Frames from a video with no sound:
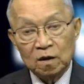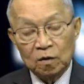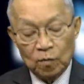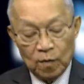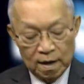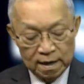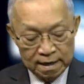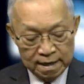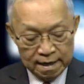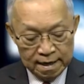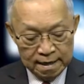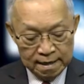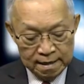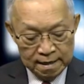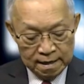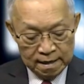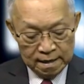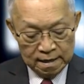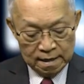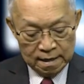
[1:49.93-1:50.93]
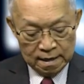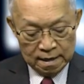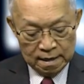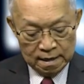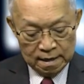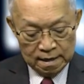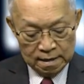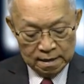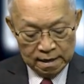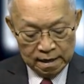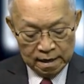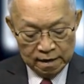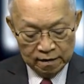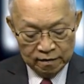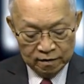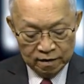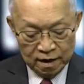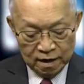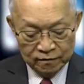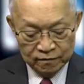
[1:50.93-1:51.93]
Hoa Kỳ
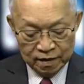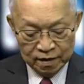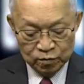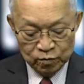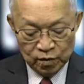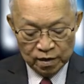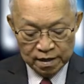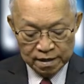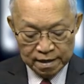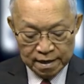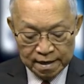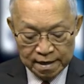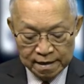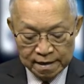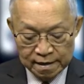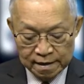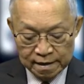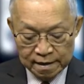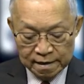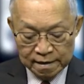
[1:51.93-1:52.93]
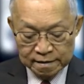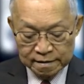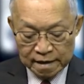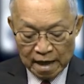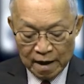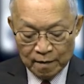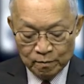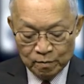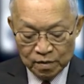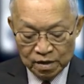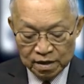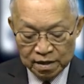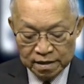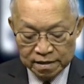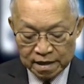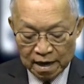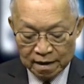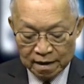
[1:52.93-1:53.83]
hiện vẫn duy trì 80